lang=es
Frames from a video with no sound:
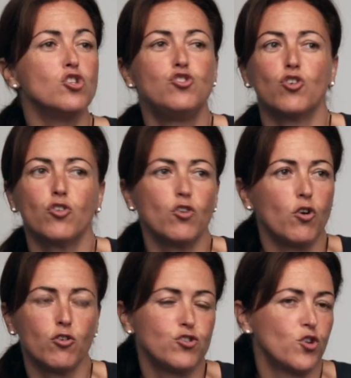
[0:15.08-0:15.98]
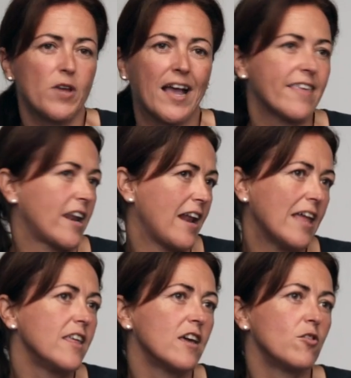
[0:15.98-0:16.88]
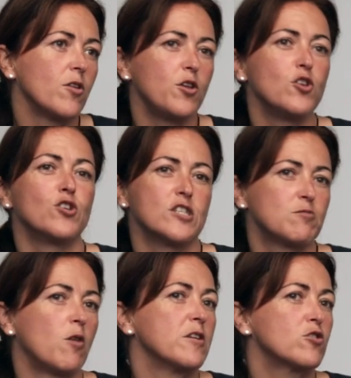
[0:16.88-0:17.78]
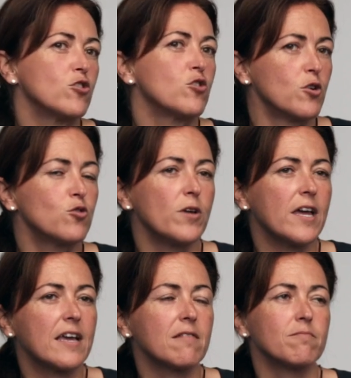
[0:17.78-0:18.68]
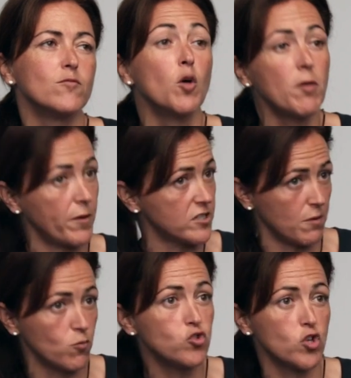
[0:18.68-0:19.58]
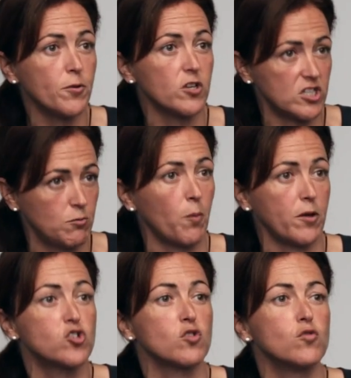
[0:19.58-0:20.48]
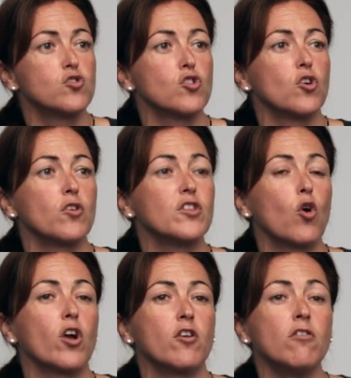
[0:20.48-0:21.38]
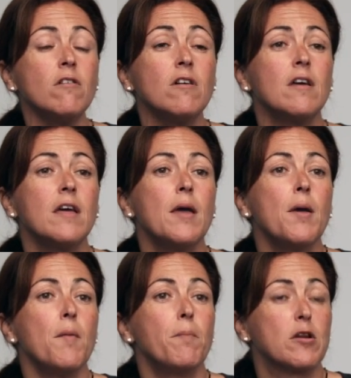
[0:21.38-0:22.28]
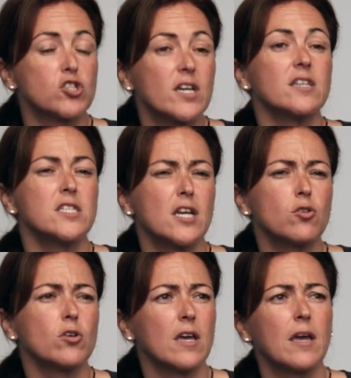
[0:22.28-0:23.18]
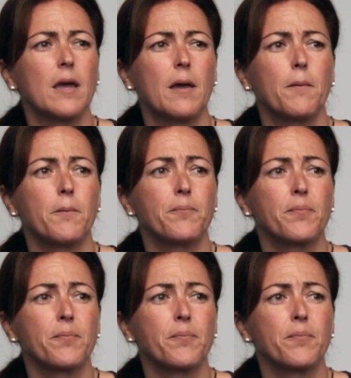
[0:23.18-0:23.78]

Yo no, yo no voy a engañar a nadie, quiero decir, yo en ese momento yo tuve, no me lo pensé mucho, porque si me lo pienso mucho digo que no, pero sí que es cierto que